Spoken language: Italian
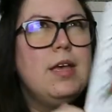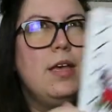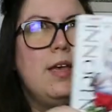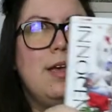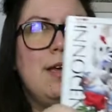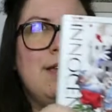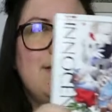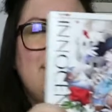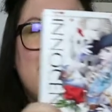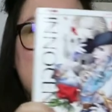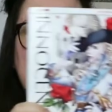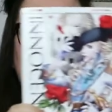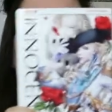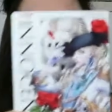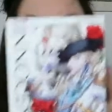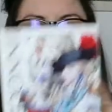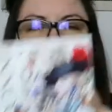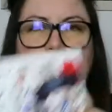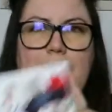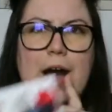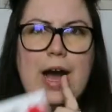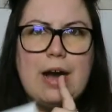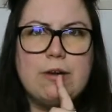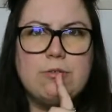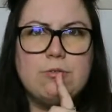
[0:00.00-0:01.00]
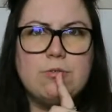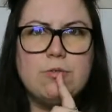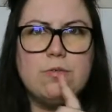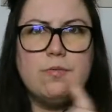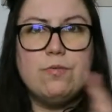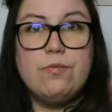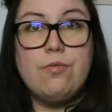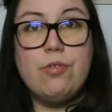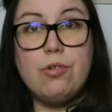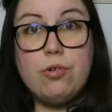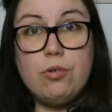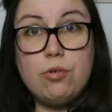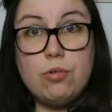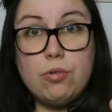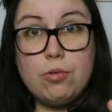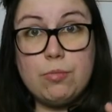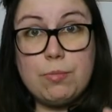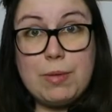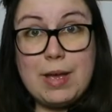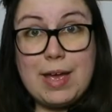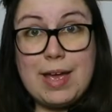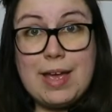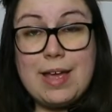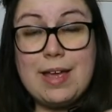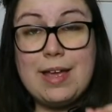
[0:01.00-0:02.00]
Siamo a un
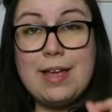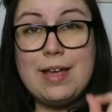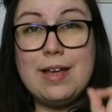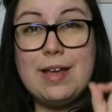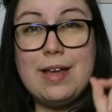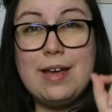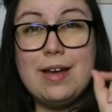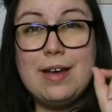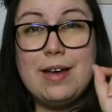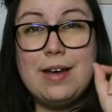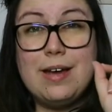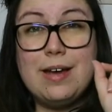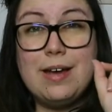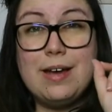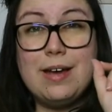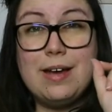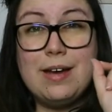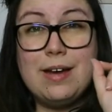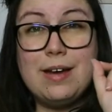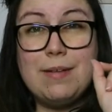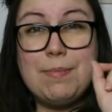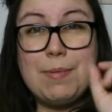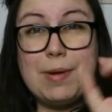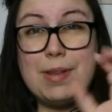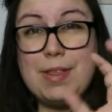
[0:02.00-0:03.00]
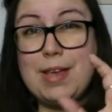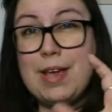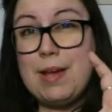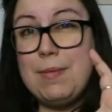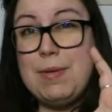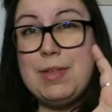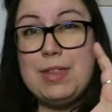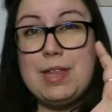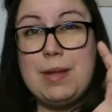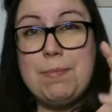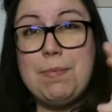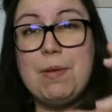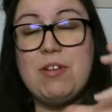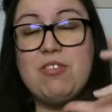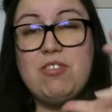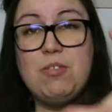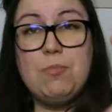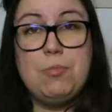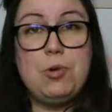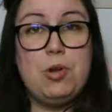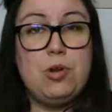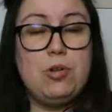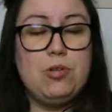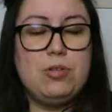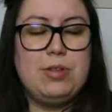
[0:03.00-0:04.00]
volume eh, praticamente il
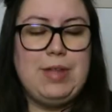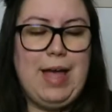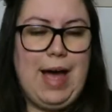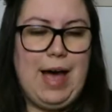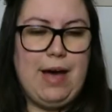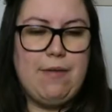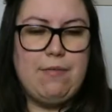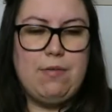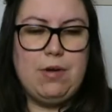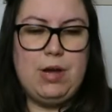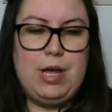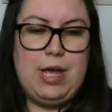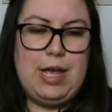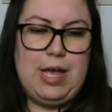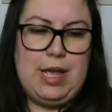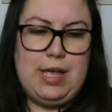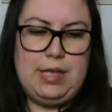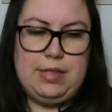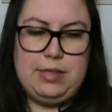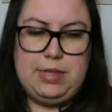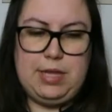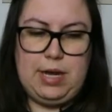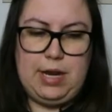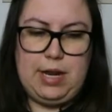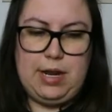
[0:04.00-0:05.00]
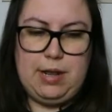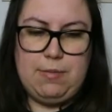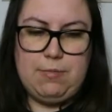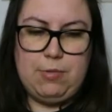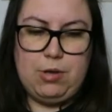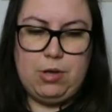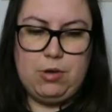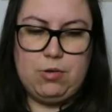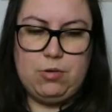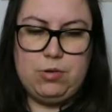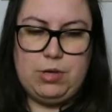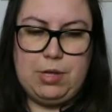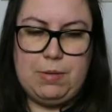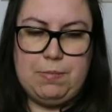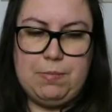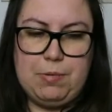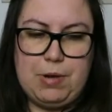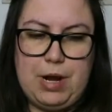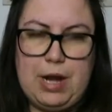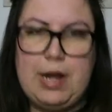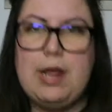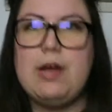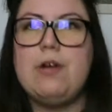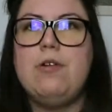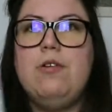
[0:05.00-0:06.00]
prossimo è l'ottavo e entreremo in
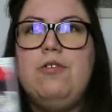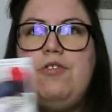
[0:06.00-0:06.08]
contemporanea col